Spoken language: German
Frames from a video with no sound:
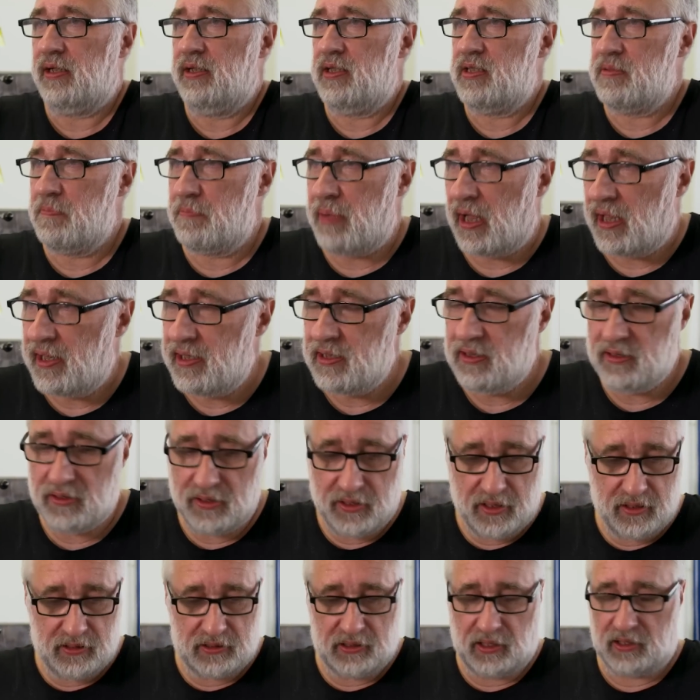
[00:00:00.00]
an diesem Beil
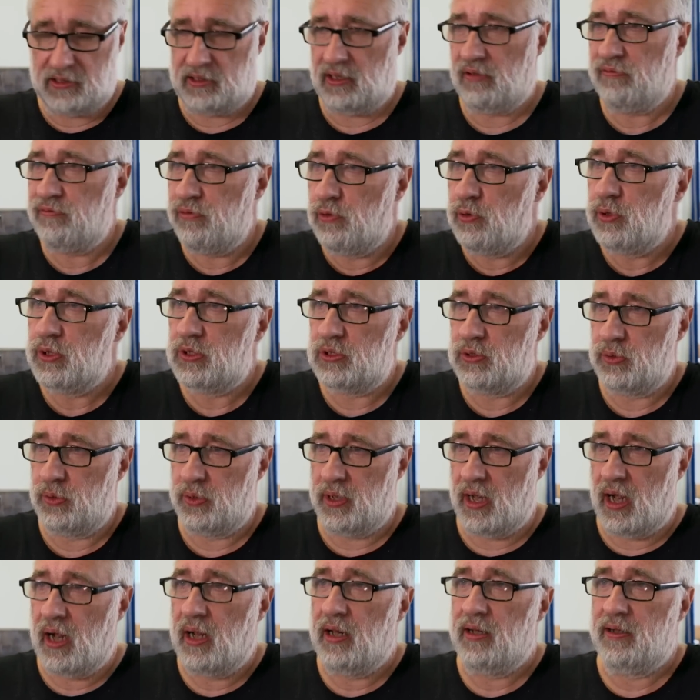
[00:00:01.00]
ist ja sehr
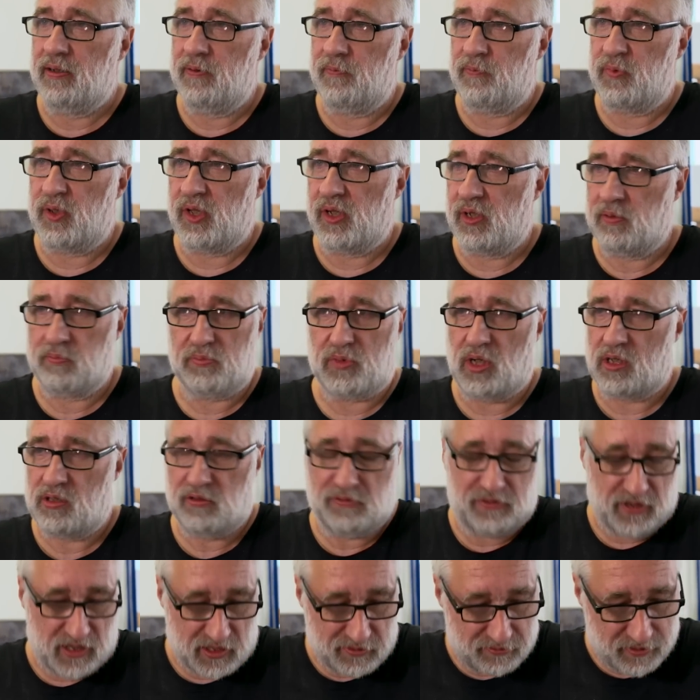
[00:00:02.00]
funktional, ja? also
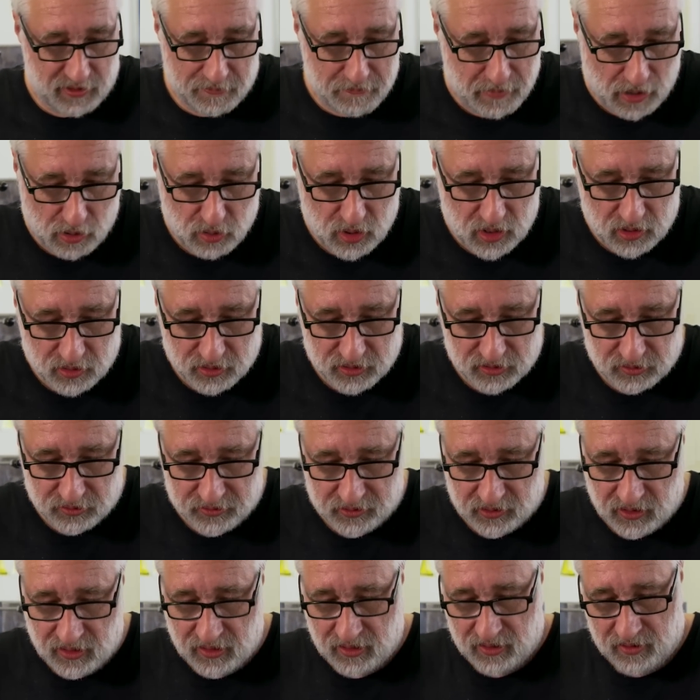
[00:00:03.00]
fast wie Bauhaus.
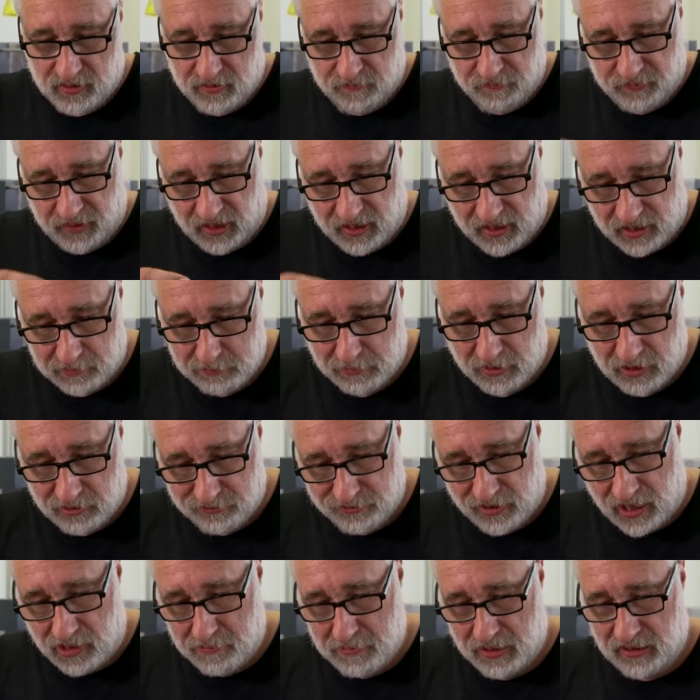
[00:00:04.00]
Und dann hat man
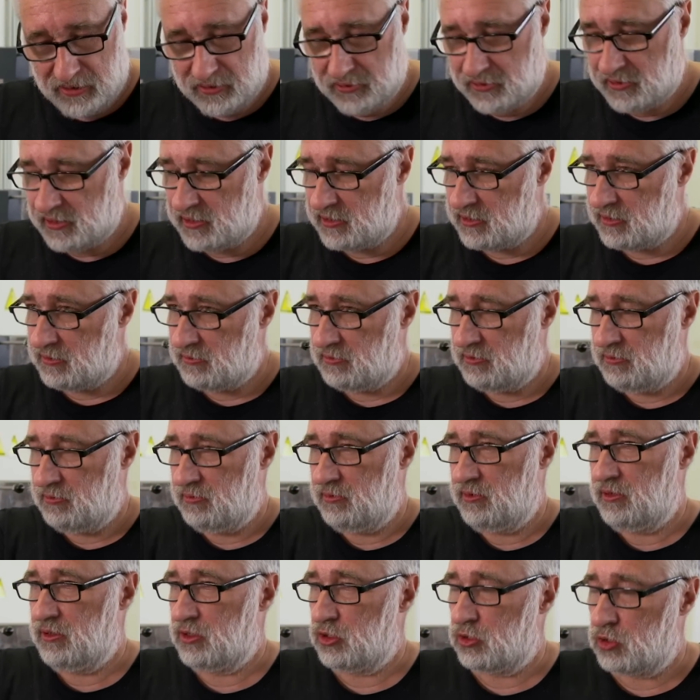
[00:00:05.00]
auf einmal diesen,
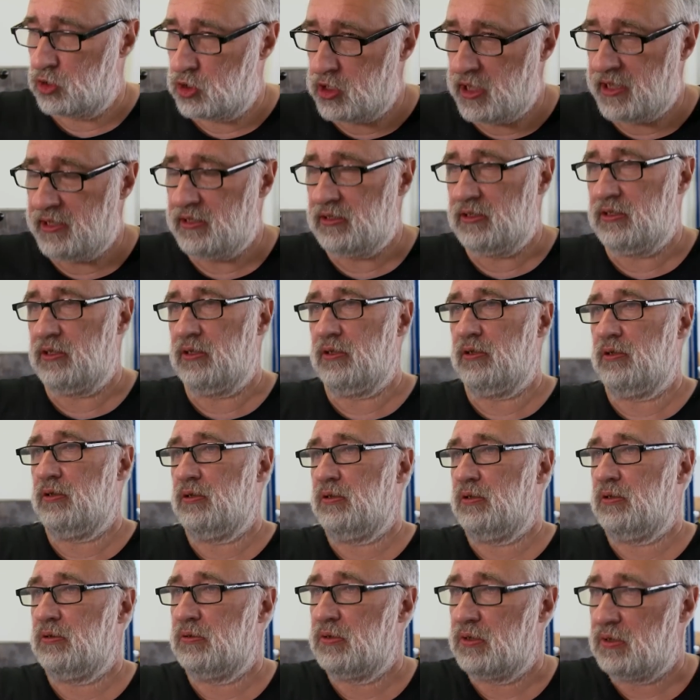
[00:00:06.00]
diese
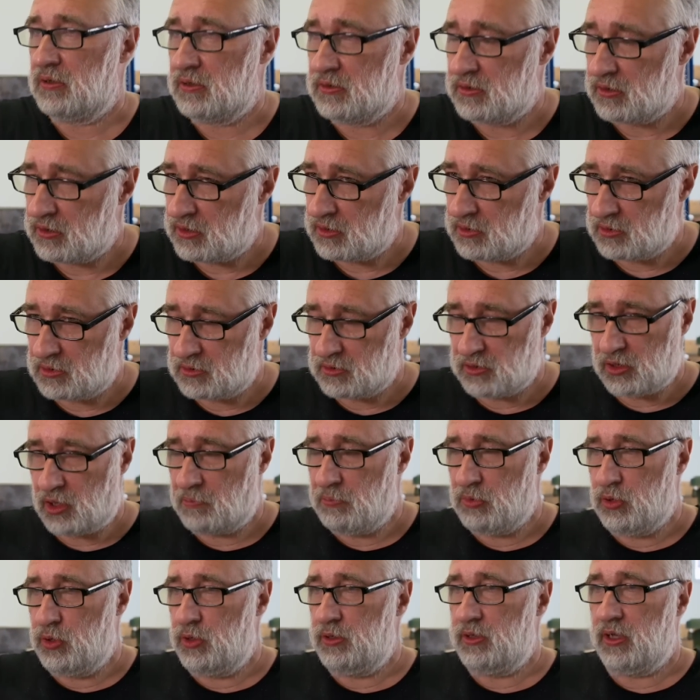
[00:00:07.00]
Schlitze oder solche, solche
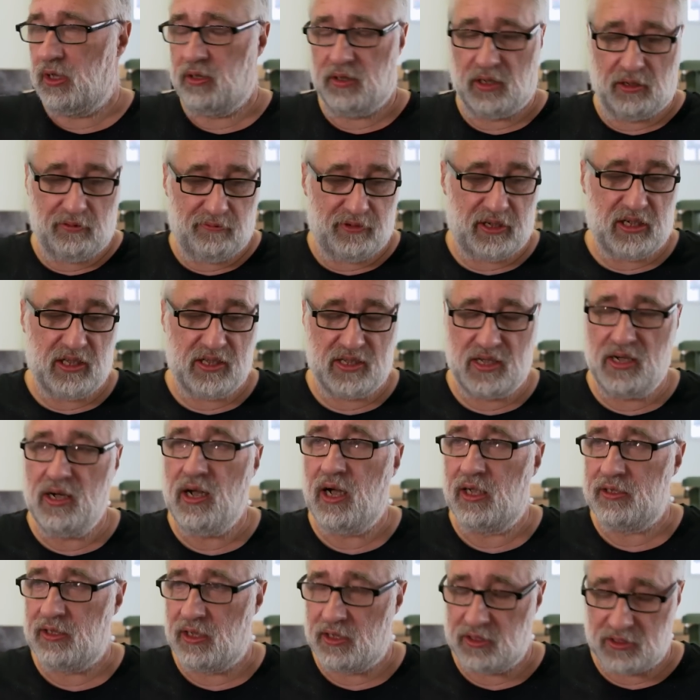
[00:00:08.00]
Mulden da drin. Welchen Sinn
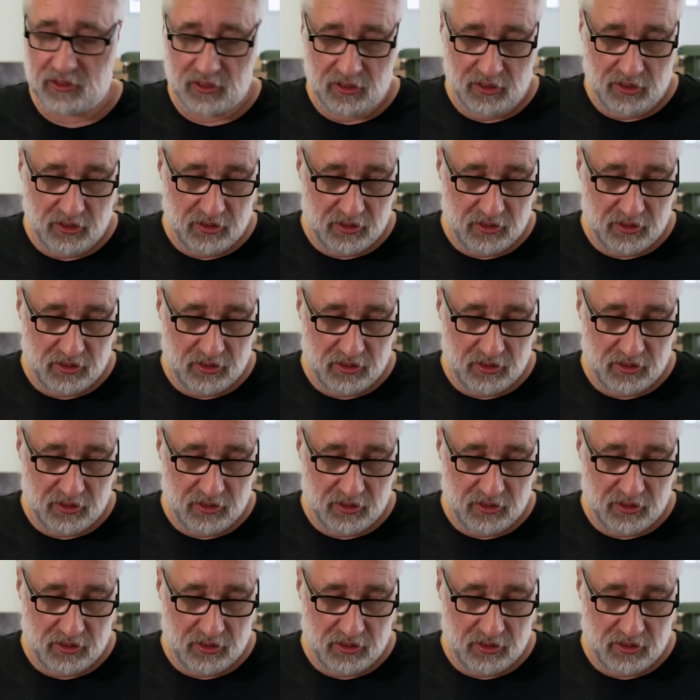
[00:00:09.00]
hat das?